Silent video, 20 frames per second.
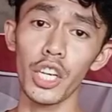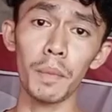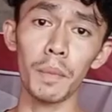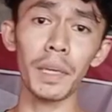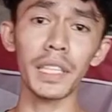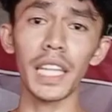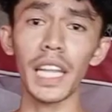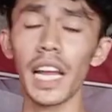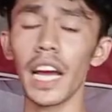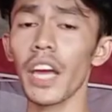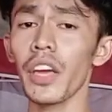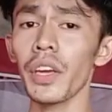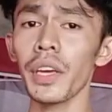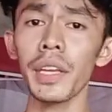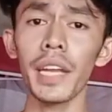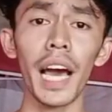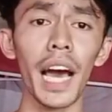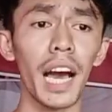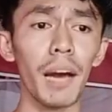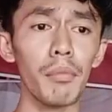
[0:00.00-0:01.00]
yun naman talaga
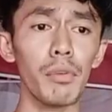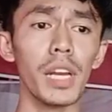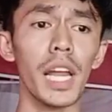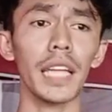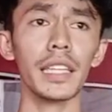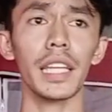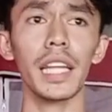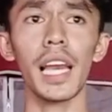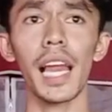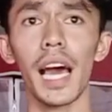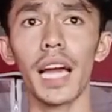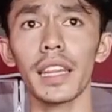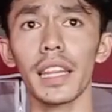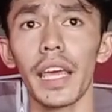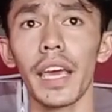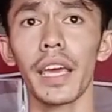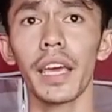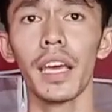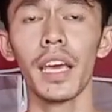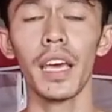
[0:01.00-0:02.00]
yung hinahabol natin
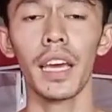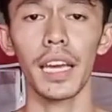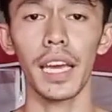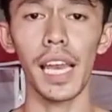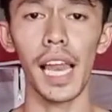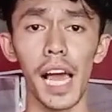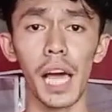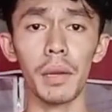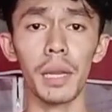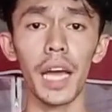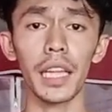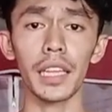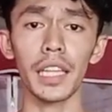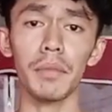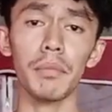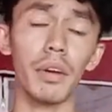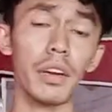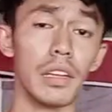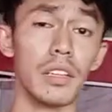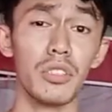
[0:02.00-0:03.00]
lahat, eh kailangan
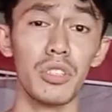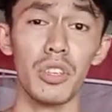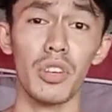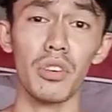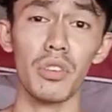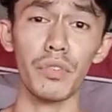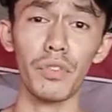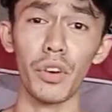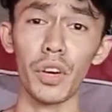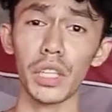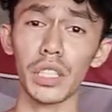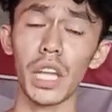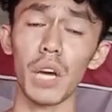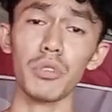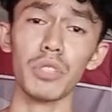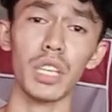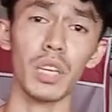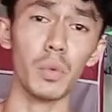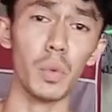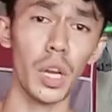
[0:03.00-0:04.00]
natin ma-reach yung
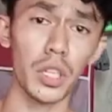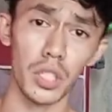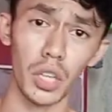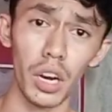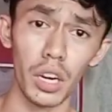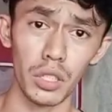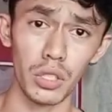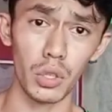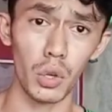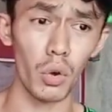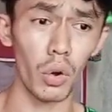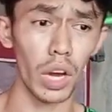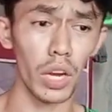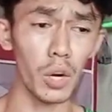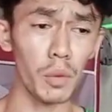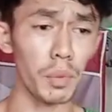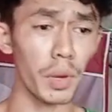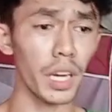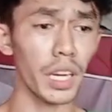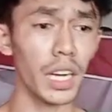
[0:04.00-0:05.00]
4,000 watch hours. So,
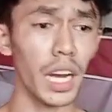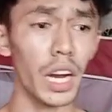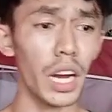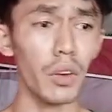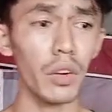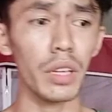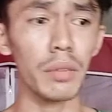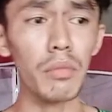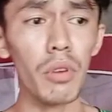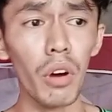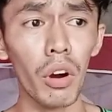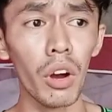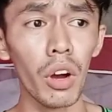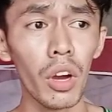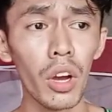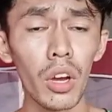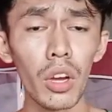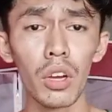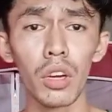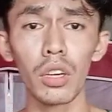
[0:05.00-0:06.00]
ano pang gagawin mo?
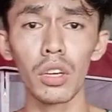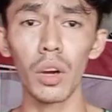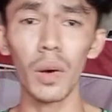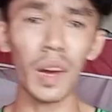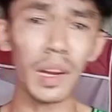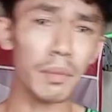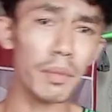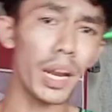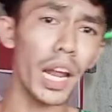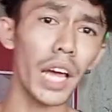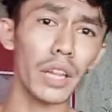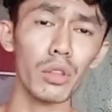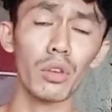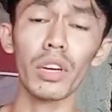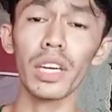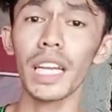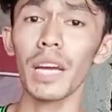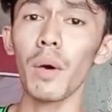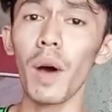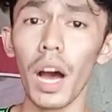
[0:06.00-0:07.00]
Gawin mo na
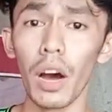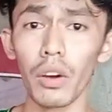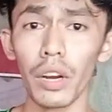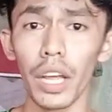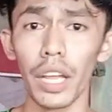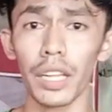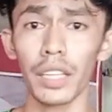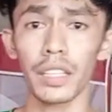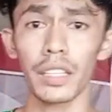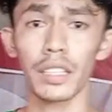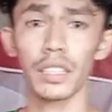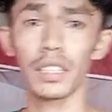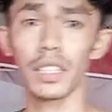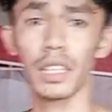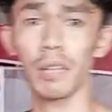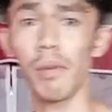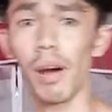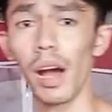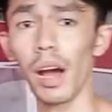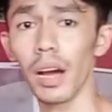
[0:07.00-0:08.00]
itong ginawa ko rin.
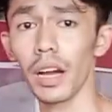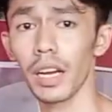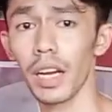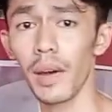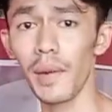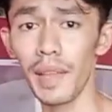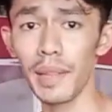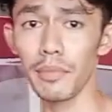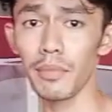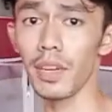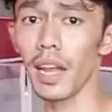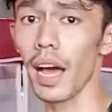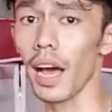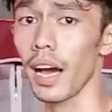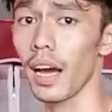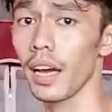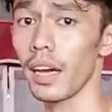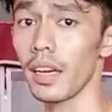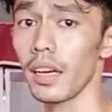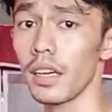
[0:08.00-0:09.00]
Di ba? Gawin mo
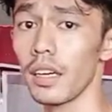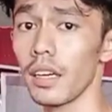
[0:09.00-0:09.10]
na.